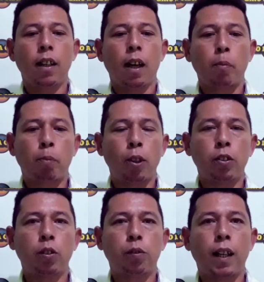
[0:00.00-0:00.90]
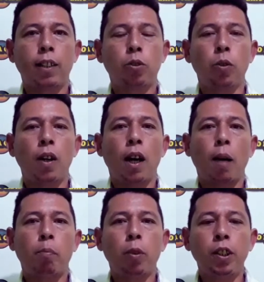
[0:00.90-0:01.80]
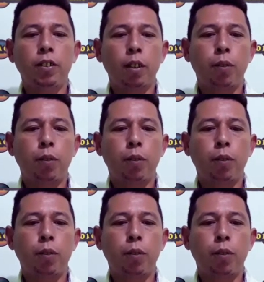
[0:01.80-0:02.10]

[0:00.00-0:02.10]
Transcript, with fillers: Após o fato, a polícia